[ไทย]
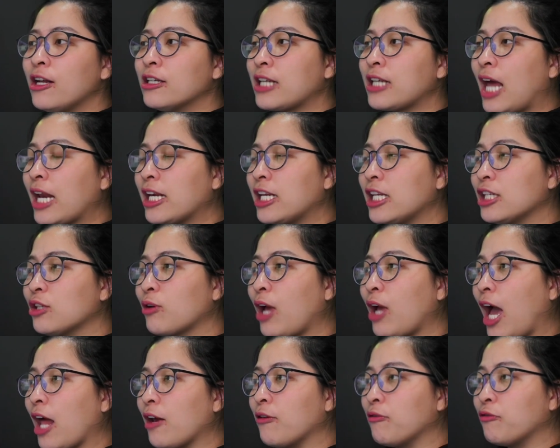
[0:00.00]
ท่านที่ต้อง
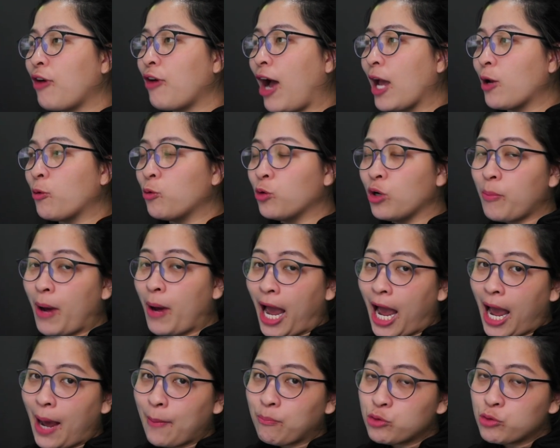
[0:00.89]
การไฟล์คุณ
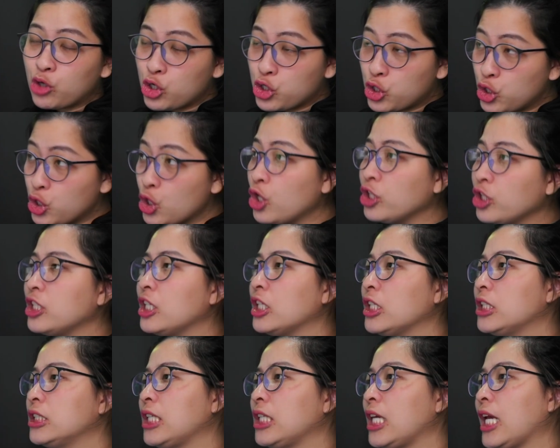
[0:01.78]
ภาพเยอะๆจ
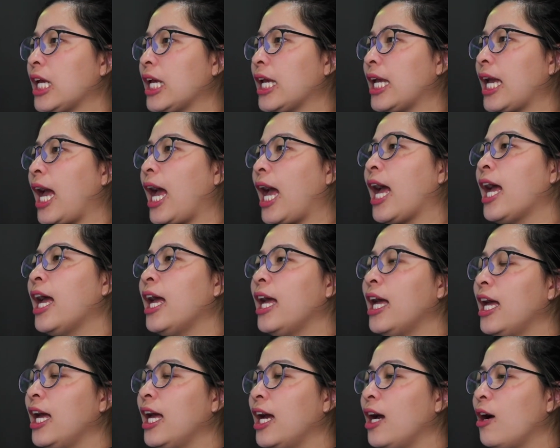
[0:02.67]
ริงๆค่ะ
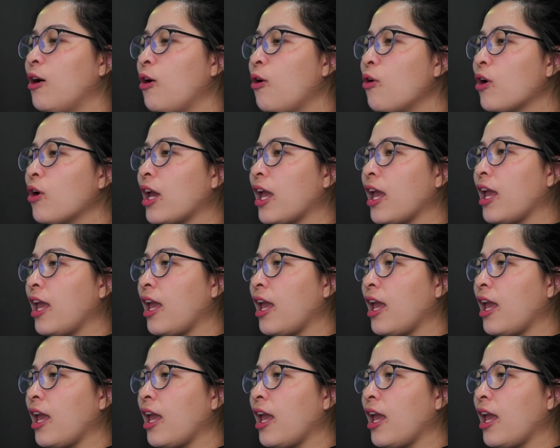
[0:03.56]
โอเค